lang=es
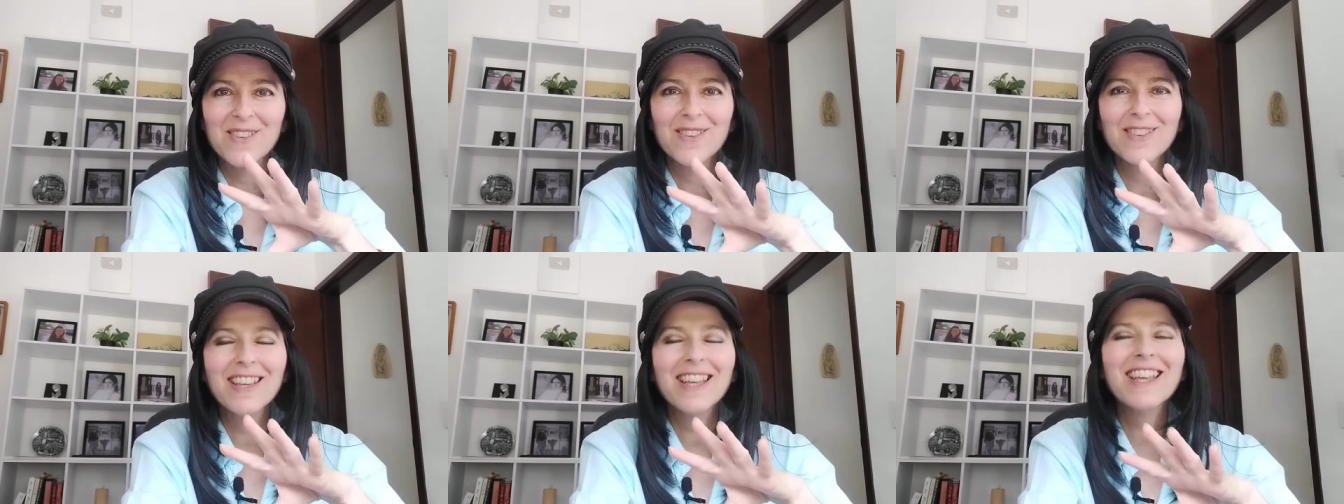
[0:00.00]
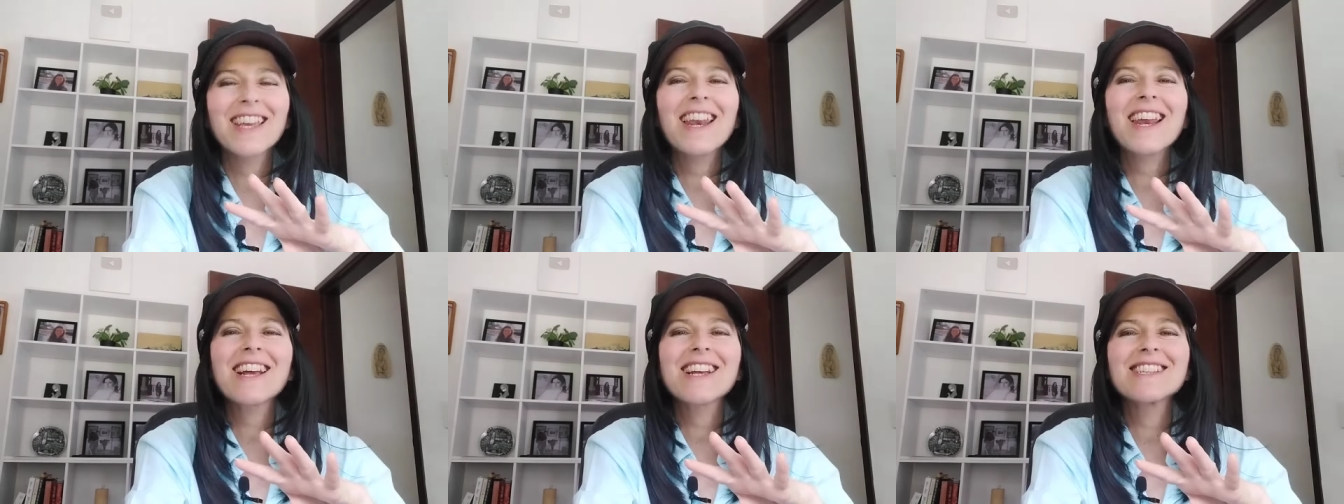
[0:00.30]

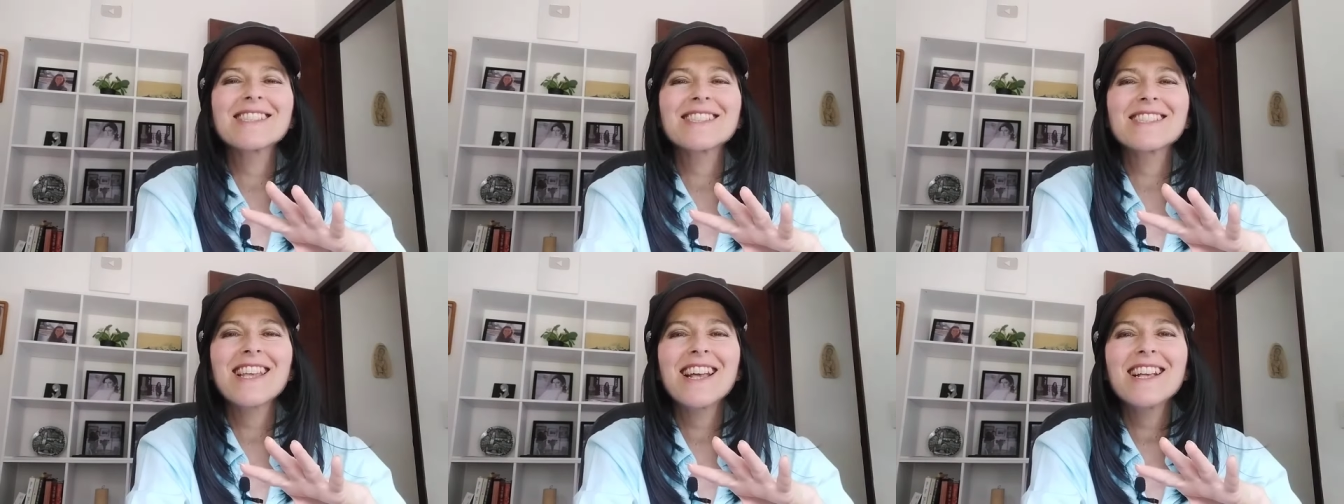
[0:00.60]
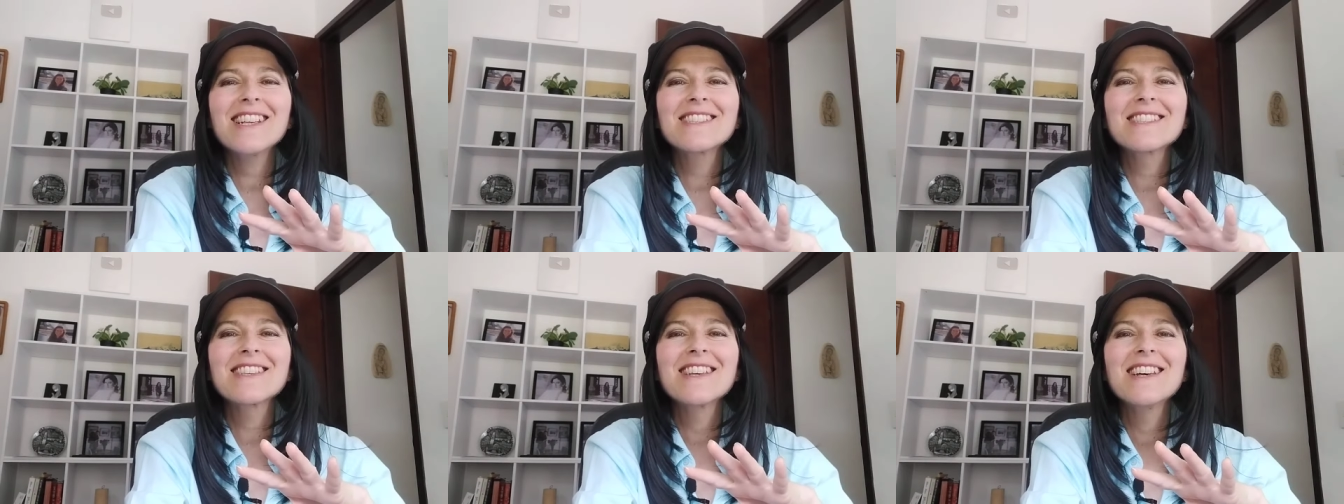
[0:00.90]
donde quiera que
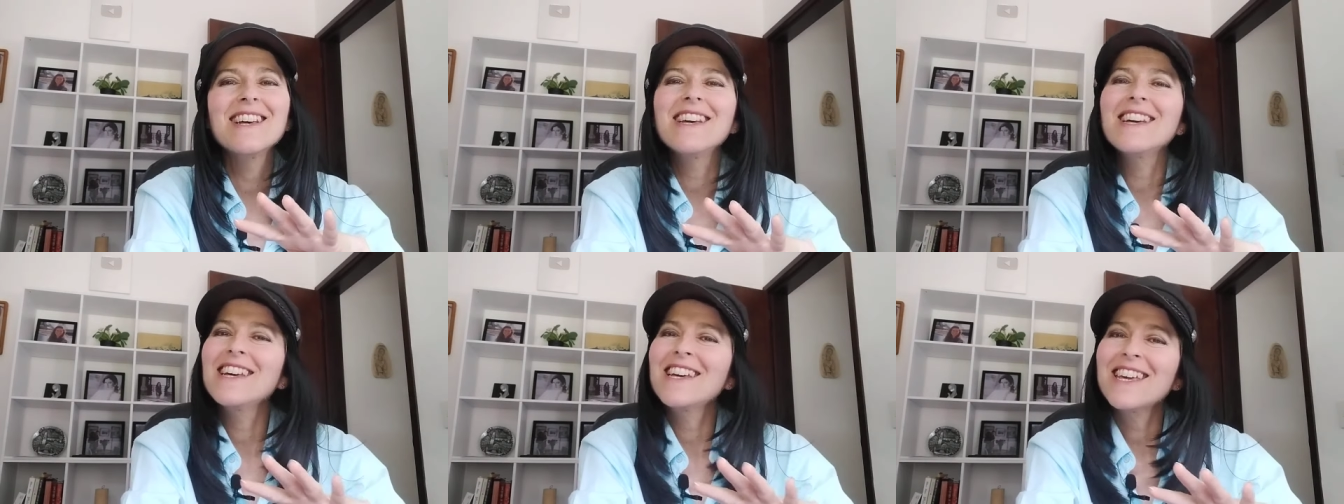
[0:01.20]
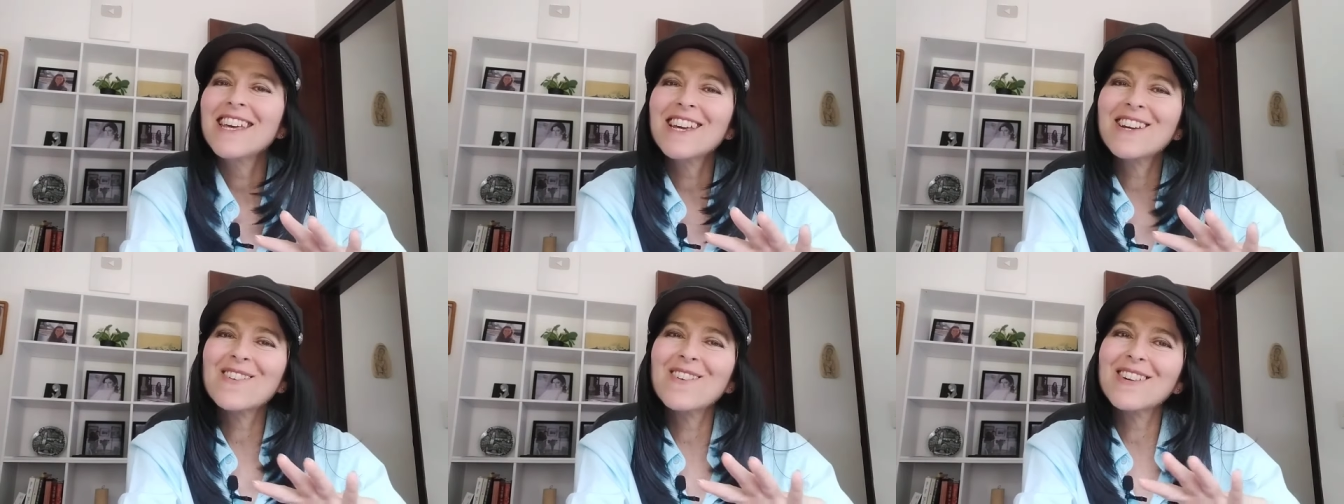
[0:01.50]
estés
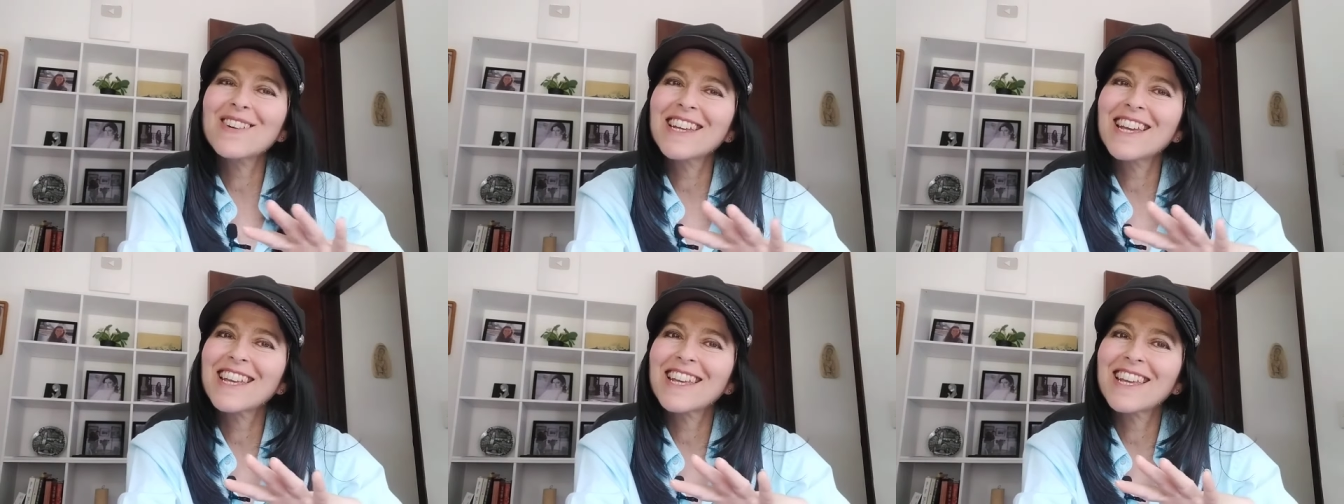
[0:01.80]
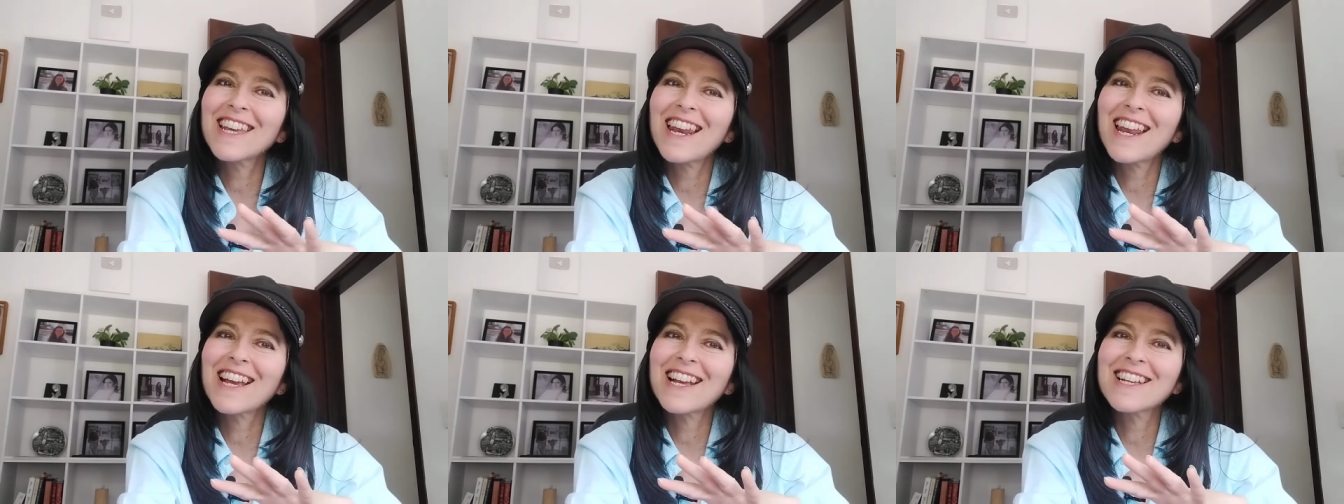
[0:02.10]
y con quien
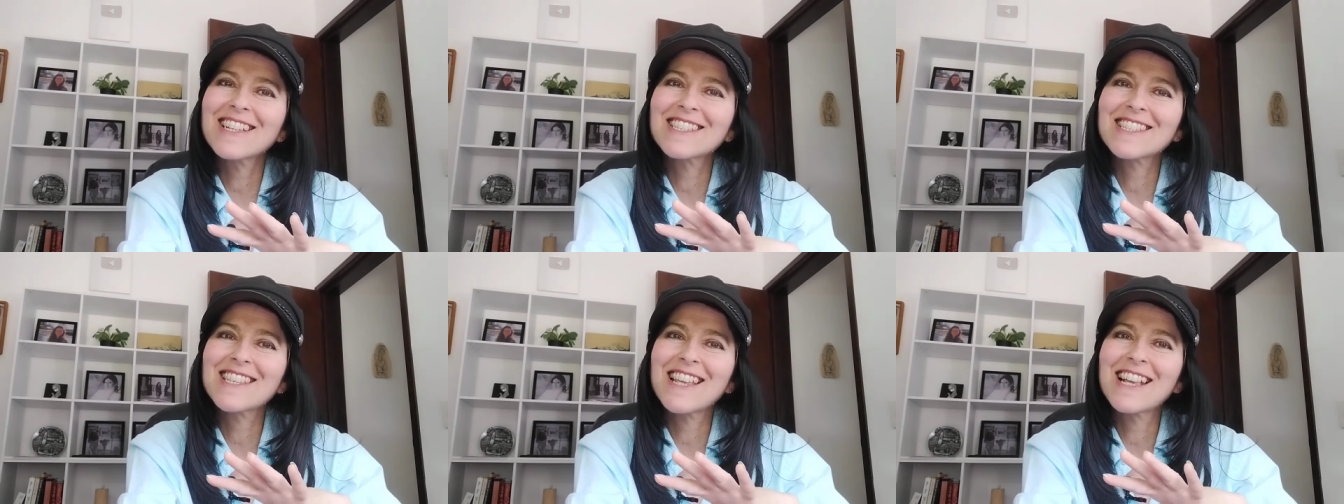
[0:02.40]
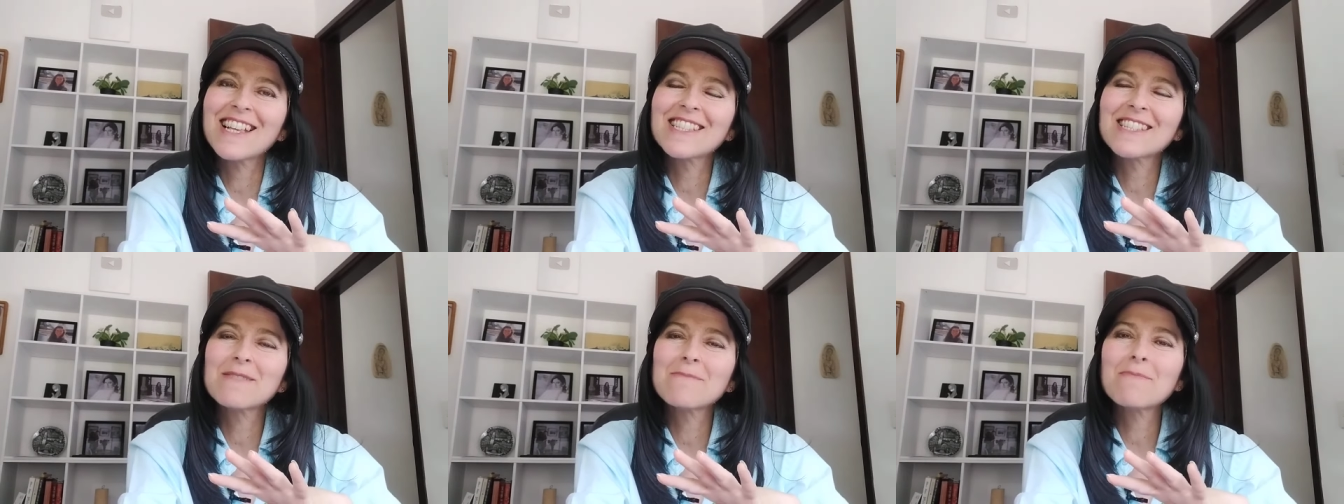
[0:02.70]
quiera que
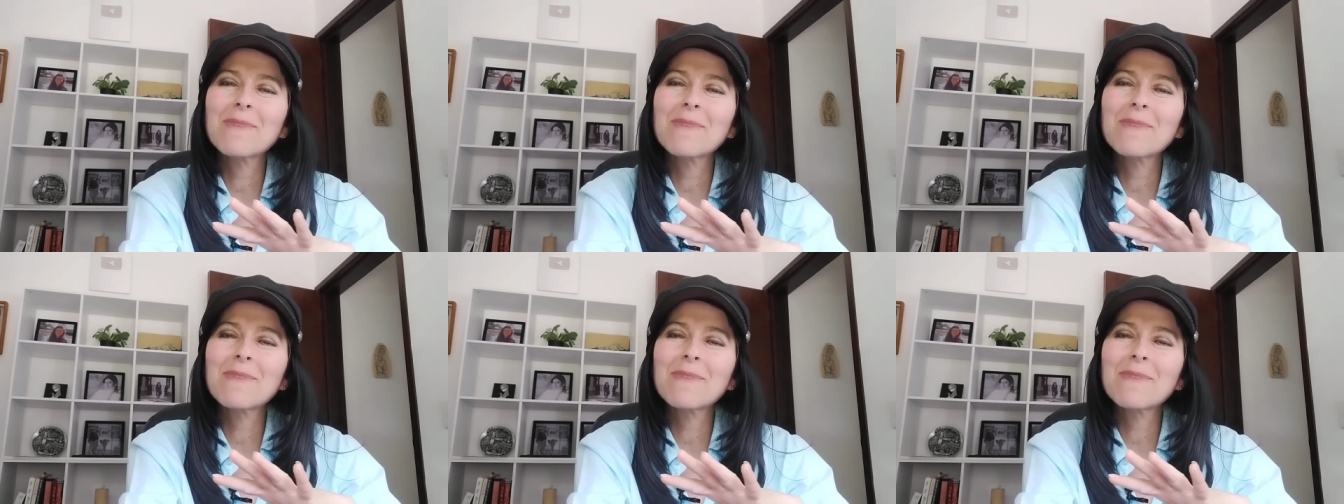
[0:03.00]
estés.